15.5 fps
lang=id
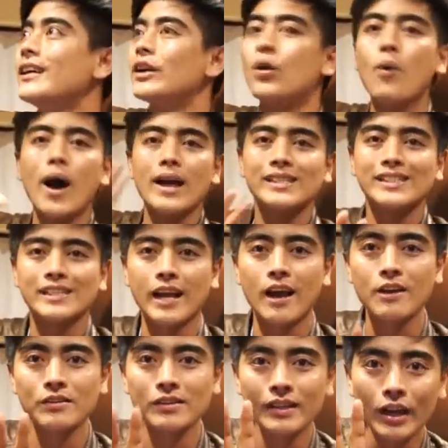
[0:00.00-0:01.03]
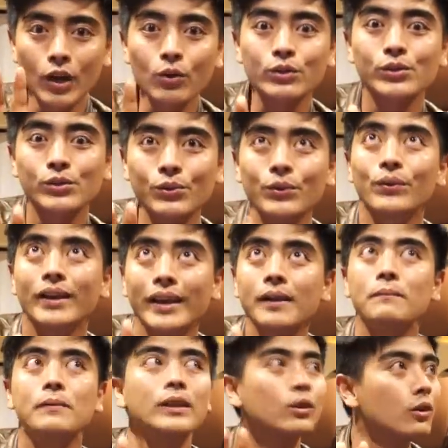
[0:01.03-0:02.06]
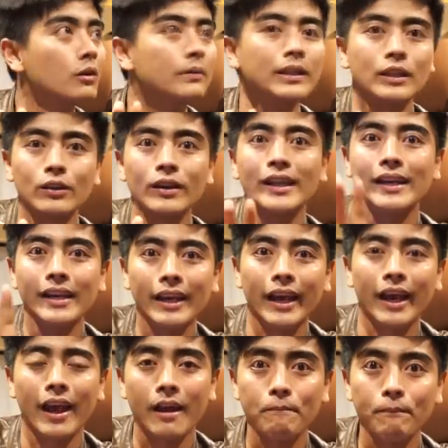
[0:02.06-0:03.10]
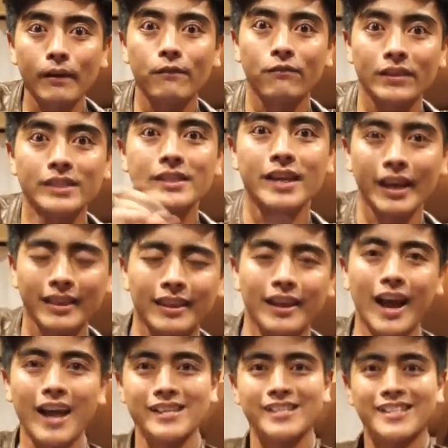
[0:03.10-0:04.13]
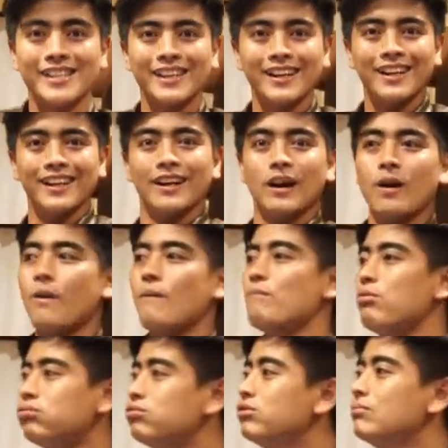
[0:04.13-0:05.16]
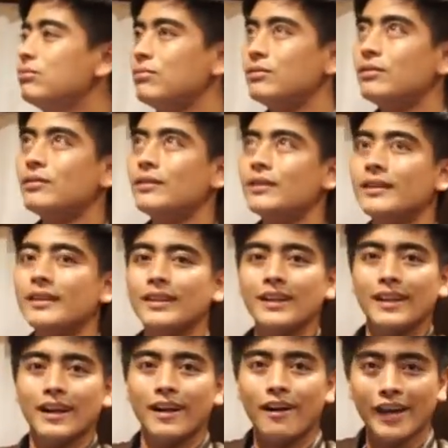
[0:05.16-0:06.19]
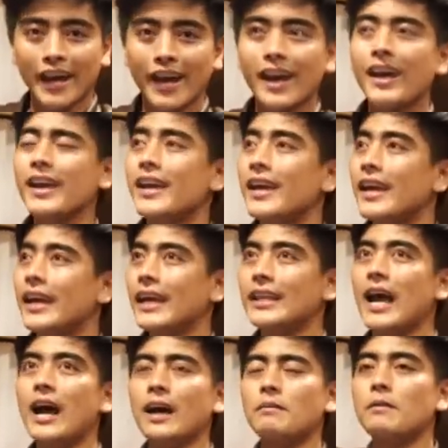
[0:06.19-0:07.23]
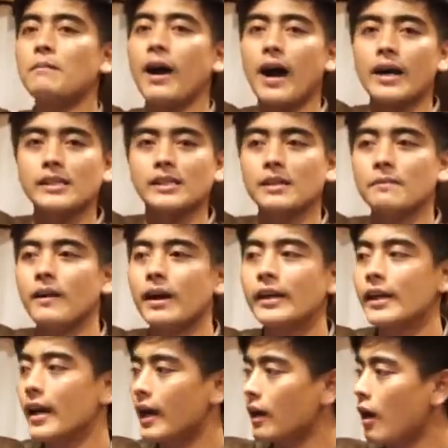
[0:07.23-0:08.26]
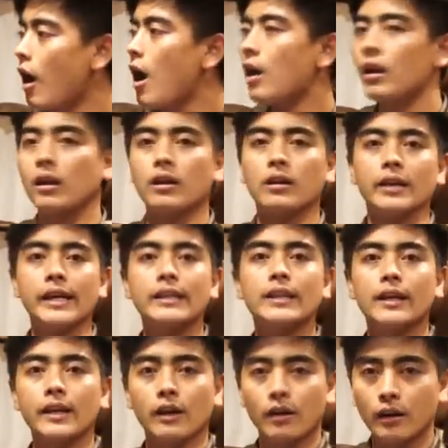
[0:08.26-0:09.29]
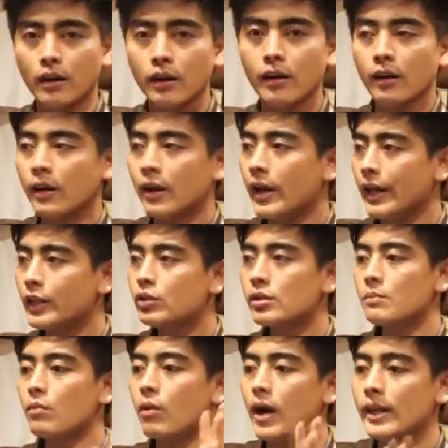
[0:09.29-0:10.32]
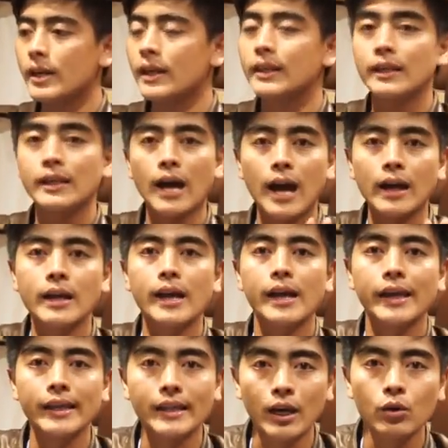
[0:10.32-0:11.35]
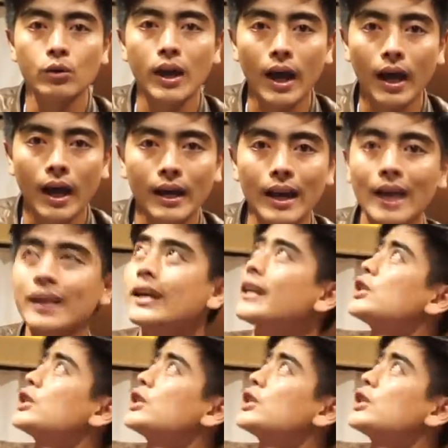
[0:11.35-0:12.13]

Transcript: nuansa luxury betul-betul ini kayak private jet guys. Boom. Oke, kita akan membahas di bagian all interior. Itu semuanya tidak ada yang kita gunakan lagi